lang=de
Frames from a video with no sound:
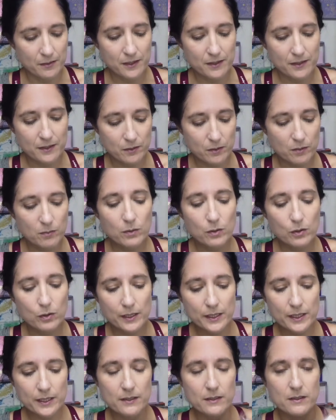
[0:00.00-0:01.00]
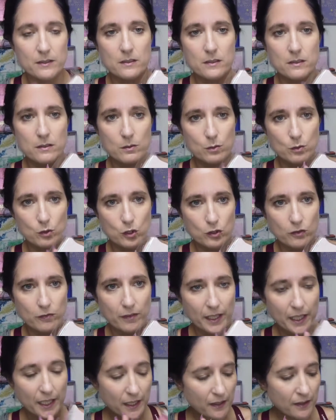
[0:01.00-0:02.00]
Also das ist zum Glück nicht äh, so
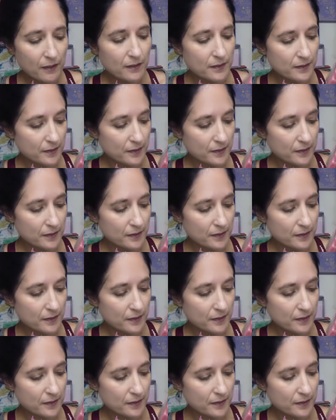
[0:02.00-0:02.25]
schwer.